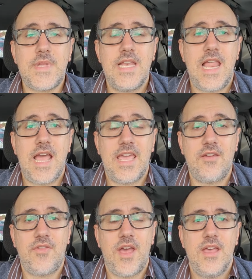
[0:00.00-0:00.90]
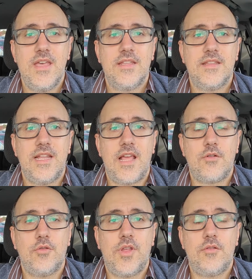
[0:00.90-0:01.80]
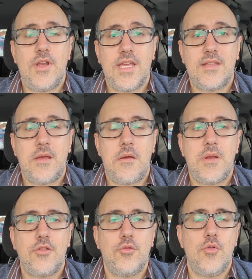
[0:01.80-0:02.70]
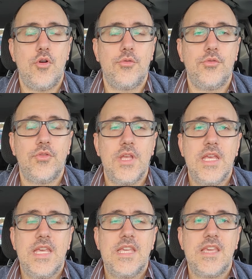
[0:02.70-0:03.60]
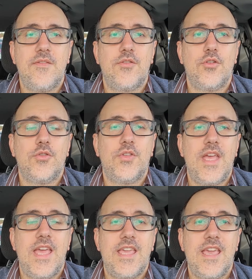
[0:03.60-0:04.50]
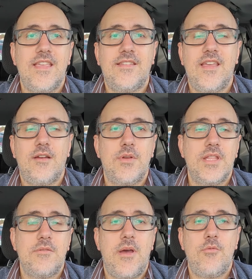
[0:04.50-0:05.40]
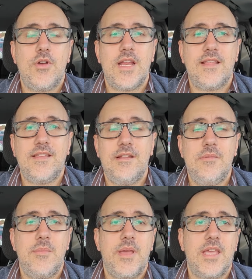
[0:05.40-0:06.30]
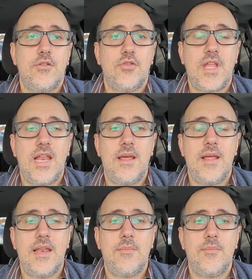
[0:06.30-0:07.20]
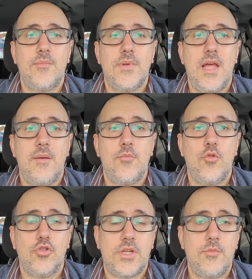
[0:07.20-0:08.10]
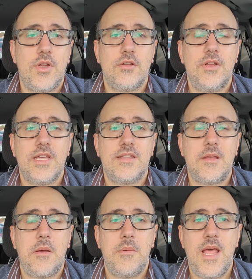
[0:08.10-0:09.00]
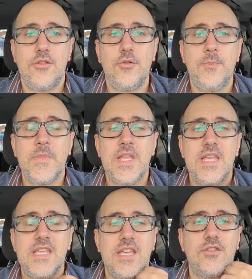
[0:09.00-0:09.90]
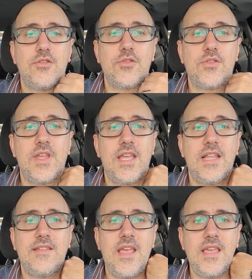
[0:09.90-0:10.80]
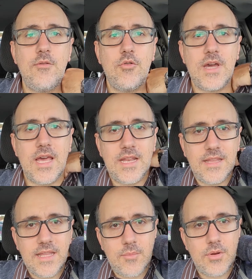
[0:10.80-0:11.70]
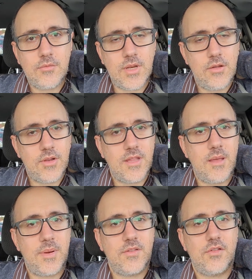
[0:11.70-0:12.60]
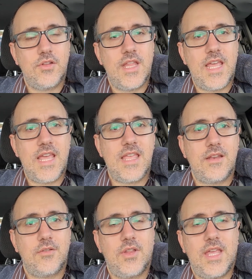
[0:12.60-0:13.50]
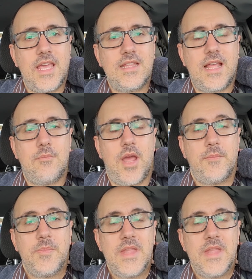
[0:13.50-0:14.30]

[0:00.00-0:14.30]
la jefa de la cosa con la que estaba hablando Mobius. Y entonces ahí ella se da cuenta y va a buscar a Sylvie, ve que no está la, la, otra mujer con la que estaba hablando. Y entonces dice, hay que buscarla, tienen que poner una orden de aprehensión de ella y no sé qué y tal. Bueno,